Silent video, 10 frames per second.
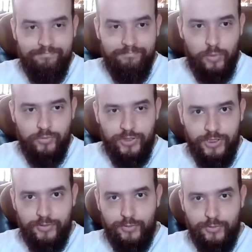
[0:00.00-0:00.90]
Bom
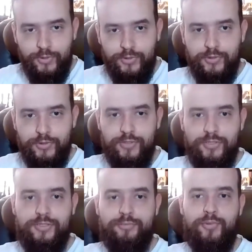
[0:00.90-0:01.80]
dia a
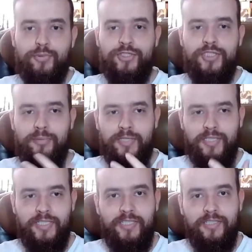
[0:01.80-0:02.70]
todos, bom dia para
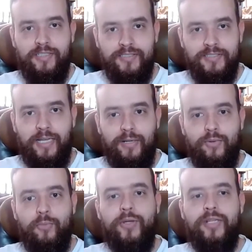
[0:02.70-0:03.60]
quem está
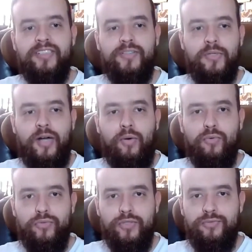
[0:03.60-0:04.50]
acompanhando ao
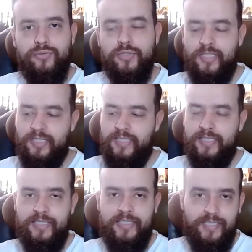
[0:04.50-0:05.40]
vivo
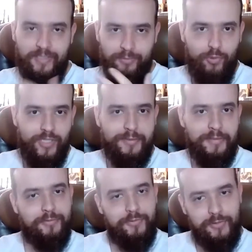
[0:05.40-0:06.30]
e boa tarde,
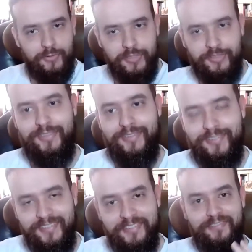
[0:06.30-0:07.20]
boa noite,
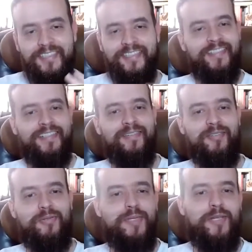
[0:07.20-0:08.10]
enfim,
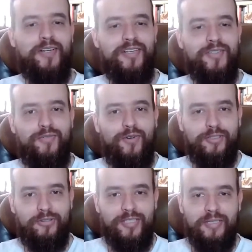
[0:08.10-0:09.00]
os melhores
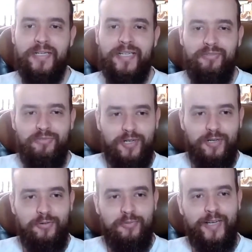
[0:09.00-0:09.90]
votos aí para quem for
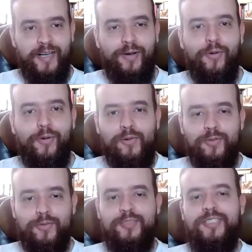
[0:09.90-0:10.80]
acompanhar ao longo
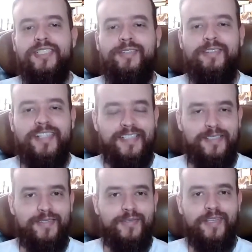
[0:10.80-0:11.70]
do dia, que eu
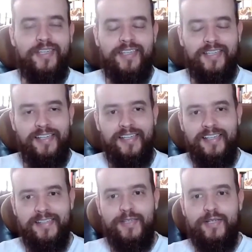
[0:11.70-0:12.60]
acredito que
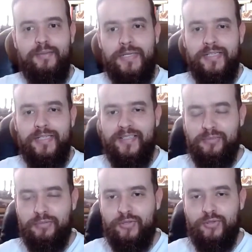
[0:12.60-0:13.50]
seja a maioria das
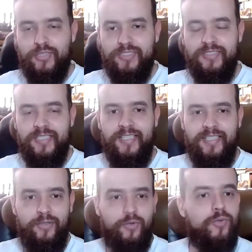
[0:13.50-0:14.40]
pessoas. Eu,
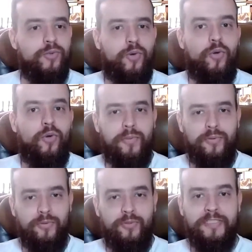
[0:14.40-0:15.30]
quando compro
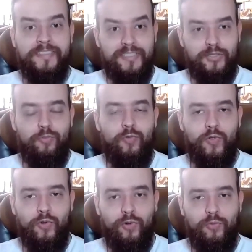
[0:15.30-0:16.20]
coisas como,
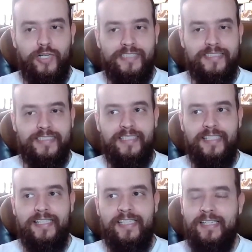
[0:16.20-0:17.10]
como essa
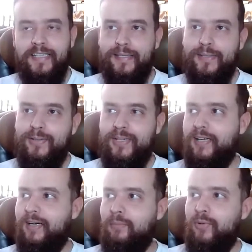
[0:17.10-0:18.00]
daqui, eu
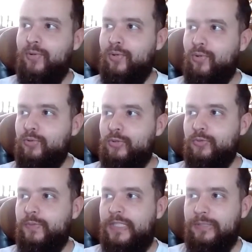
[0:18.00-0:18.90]
acabo
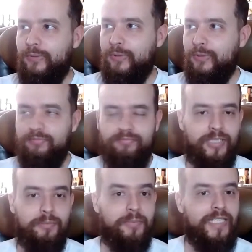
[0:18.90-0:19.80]
consumindo
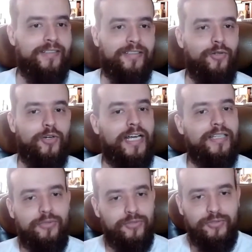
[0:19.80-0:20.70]
também em
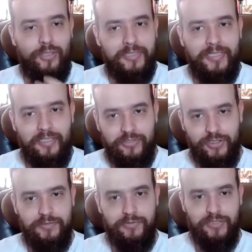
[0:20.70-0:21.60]
horários
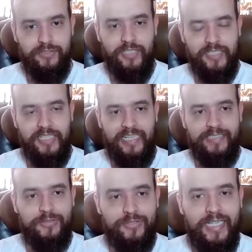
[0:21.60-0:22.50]
alternativos e
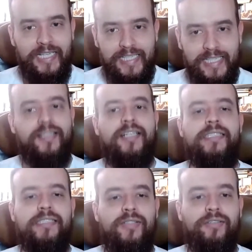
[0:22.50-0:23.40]
variados, e
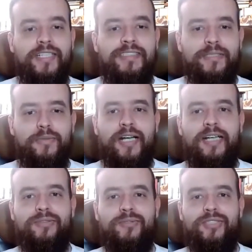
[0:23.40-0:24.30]
acredito que vai ser o
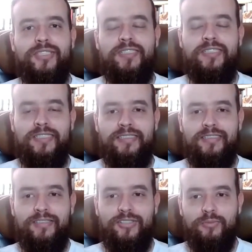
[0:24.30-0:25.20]
caso de,
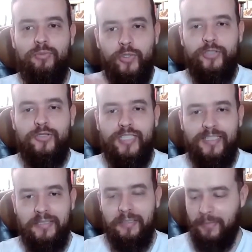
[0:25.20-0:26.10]
de muitos aqui
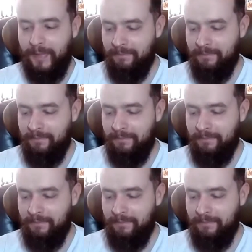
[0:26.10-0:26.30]
também.